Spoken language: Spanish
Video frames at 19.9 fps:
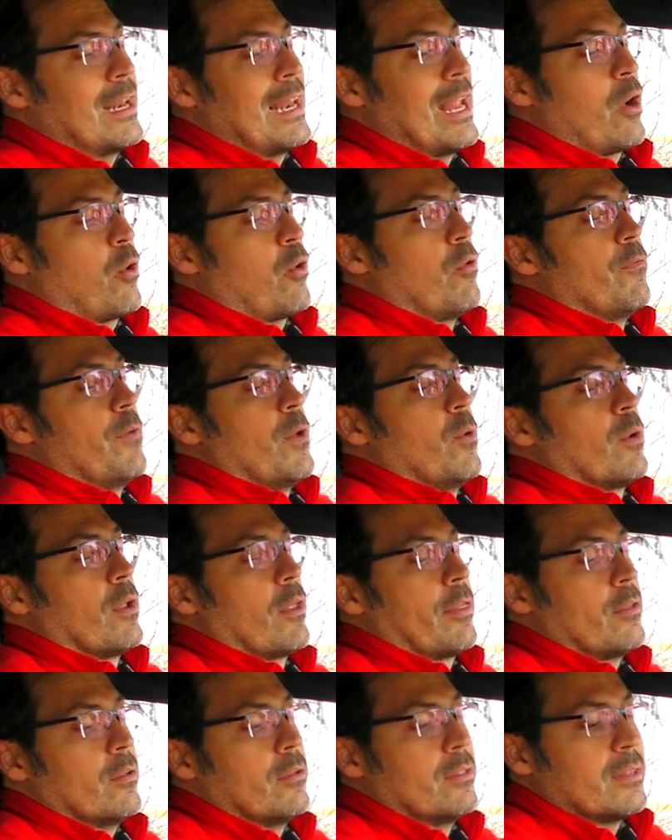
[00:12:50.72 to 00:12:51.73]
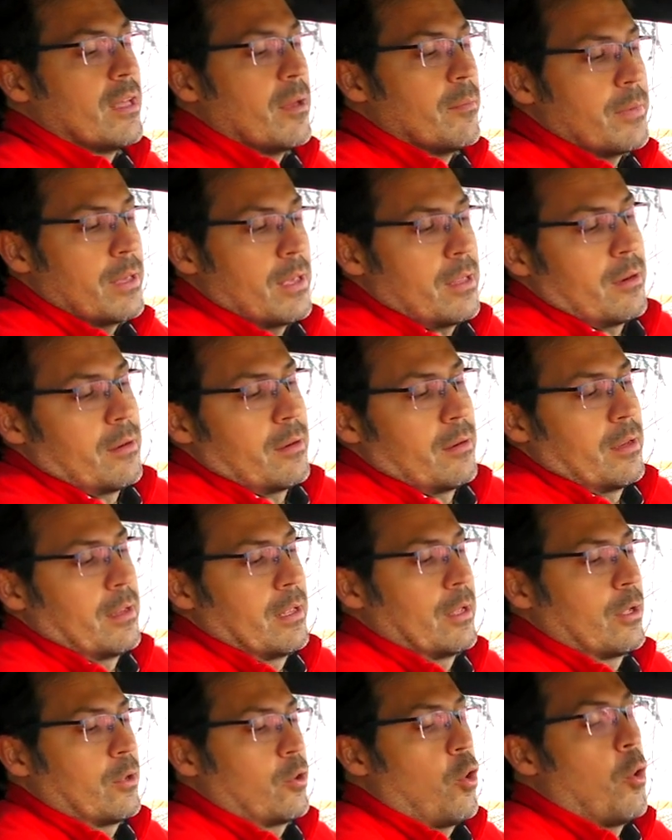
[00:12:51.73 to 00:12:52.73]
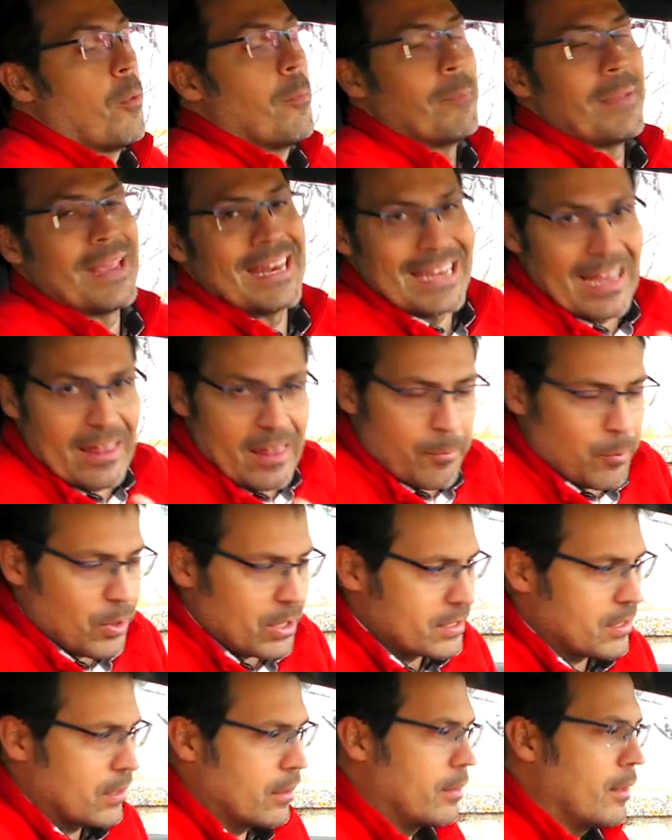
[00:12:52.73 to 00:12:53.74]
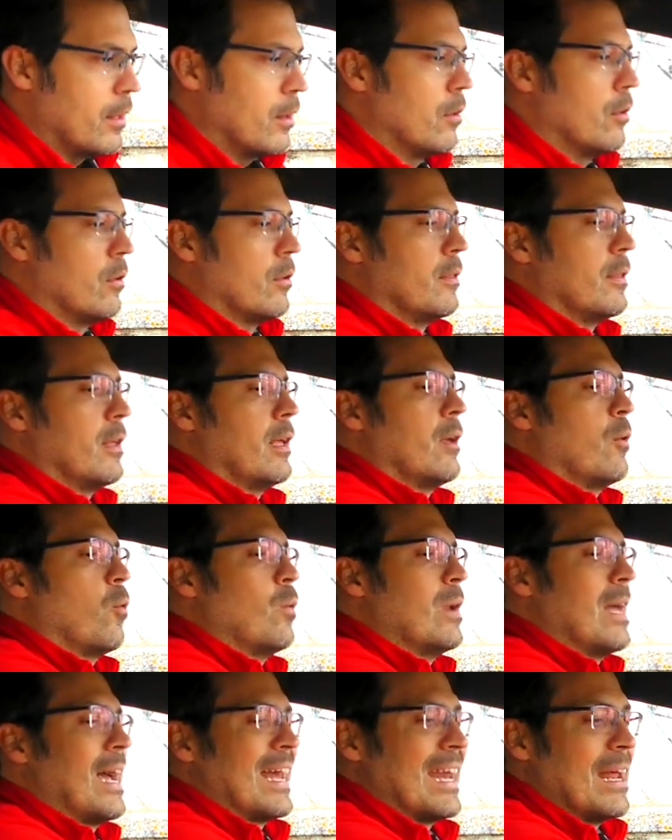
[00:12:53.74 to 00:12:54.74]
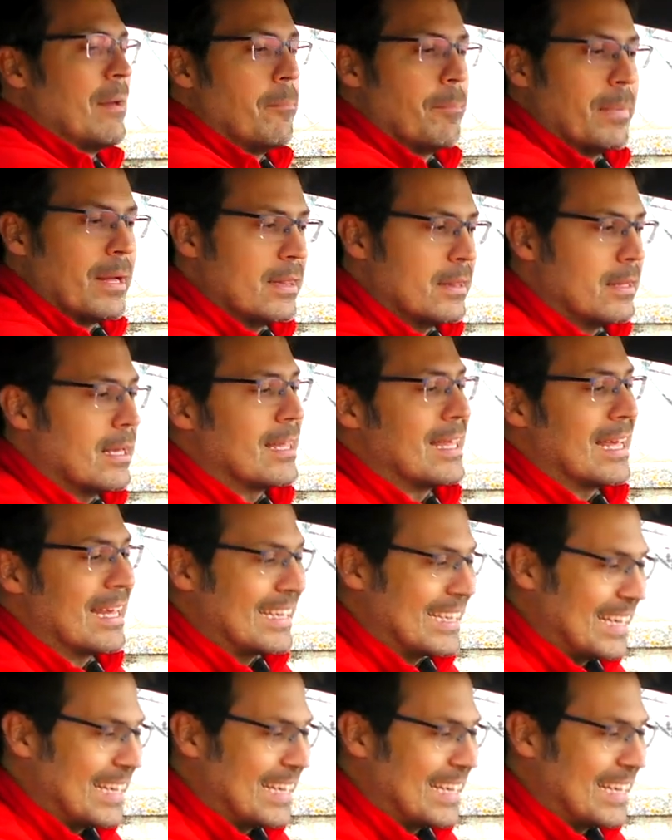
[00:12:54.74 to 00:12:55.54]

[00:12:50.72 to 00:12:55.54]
la configuración también combinada, por así decirlo, de una gran pantalla